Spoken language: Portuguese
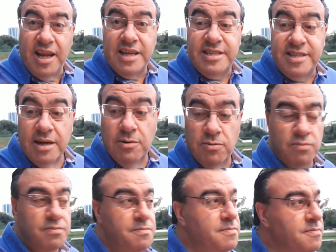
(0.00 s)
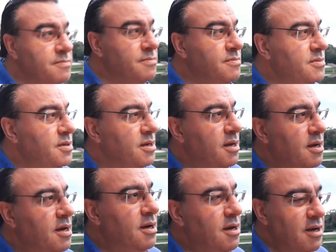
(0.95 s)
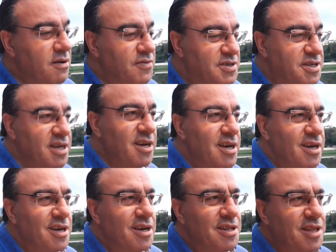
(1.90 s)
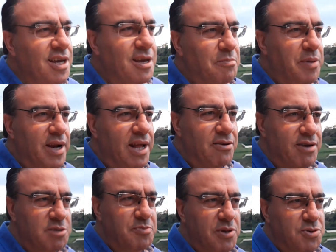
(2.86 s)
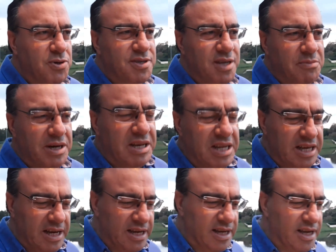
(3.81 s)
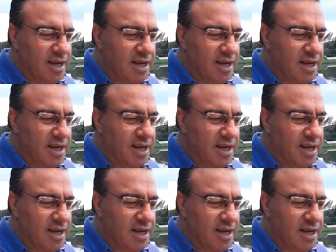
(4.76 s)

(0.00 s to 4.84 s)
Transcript: ação. E você tem reparado que as pessoas têm mania